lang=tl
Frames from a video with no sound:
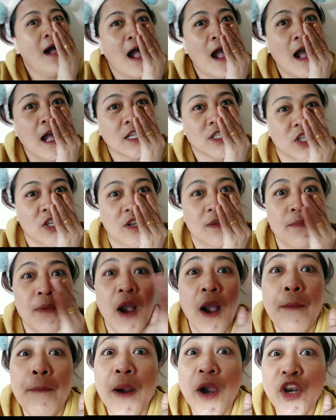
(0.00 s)
Asa na
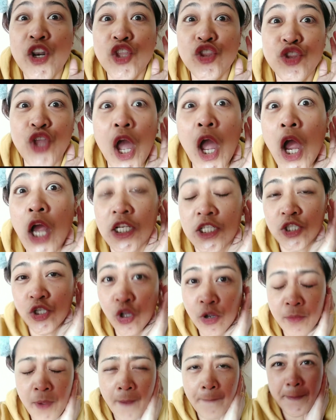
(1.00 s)
mga marites?
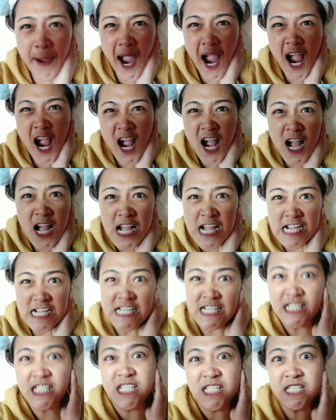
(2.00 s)

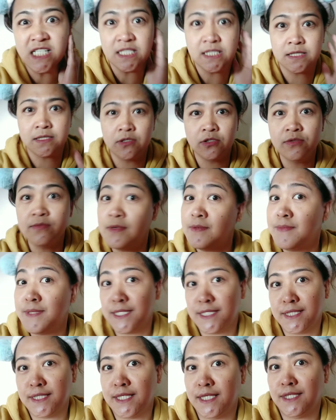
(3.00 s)
Lumabas!
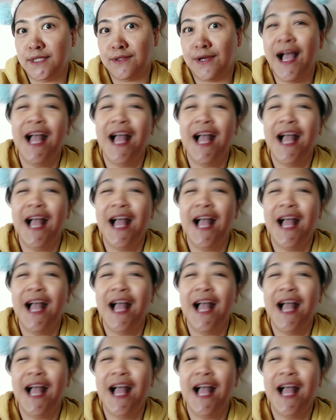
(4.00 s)
Lumabas kayo.